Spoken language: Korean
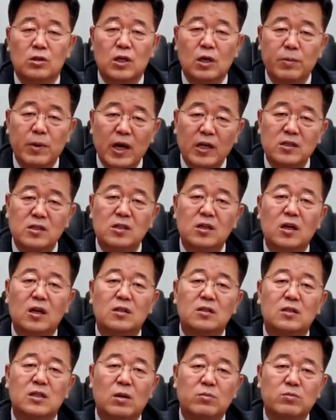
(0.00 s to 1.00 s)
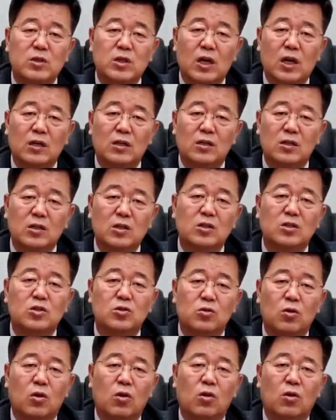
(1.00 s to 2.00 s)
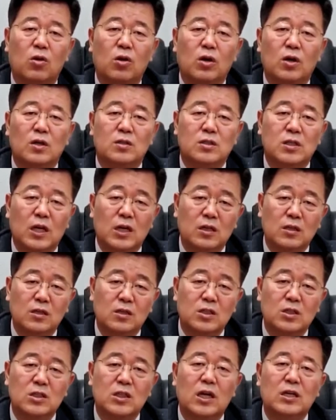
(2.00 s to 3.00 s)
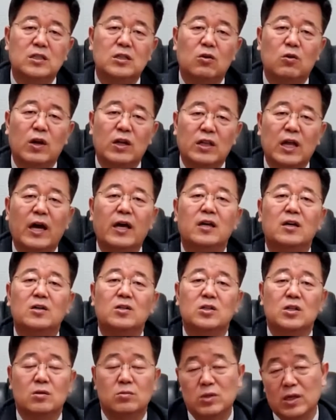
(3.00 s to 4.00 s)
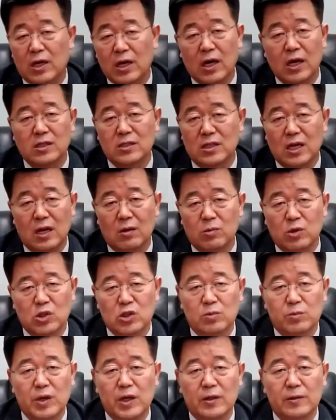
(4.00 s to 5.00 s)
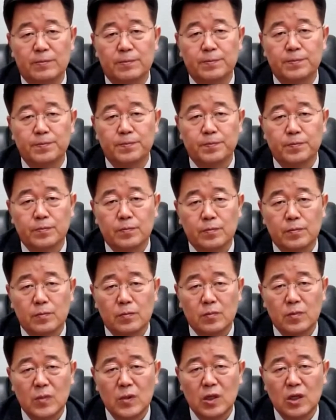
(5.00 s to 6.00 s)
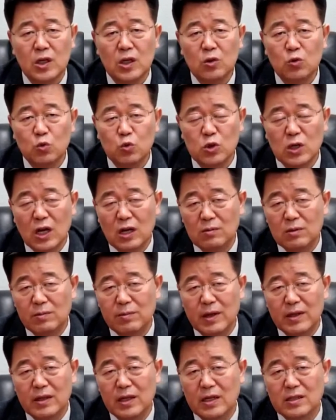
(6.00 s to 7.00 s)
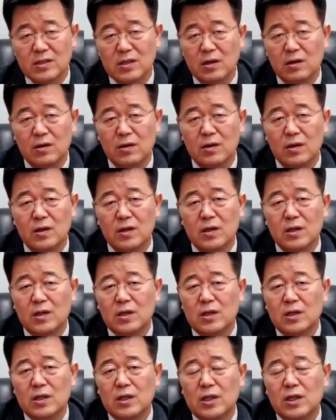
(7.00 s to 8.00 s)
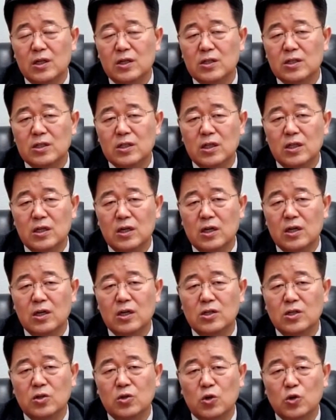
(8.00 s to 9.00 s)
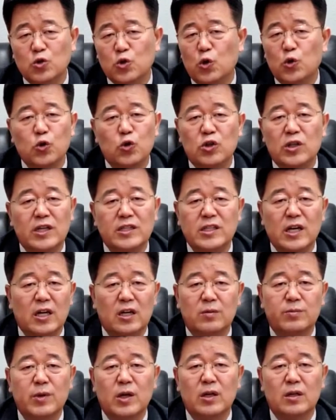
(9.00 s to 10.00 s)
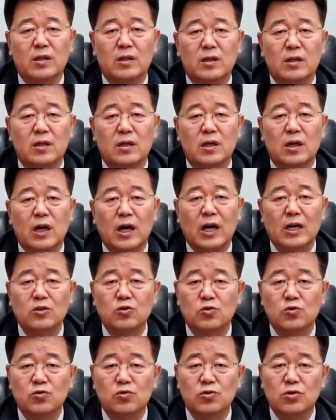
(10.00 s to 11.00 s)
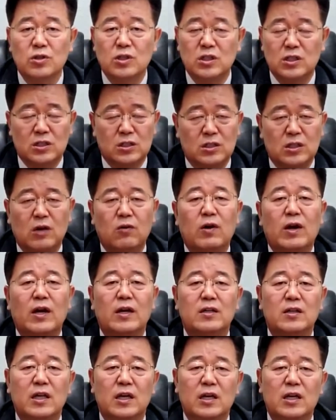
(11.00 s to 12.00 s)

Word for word: 예배 한 시간 참석하는 그것으로 자기는 신앙생활이 다인 것처럼 생각하는 사람이 있으면 이 두 사람이 만나서 이것이 어느 정도 조율이 되지 않으면 아주 생활하는데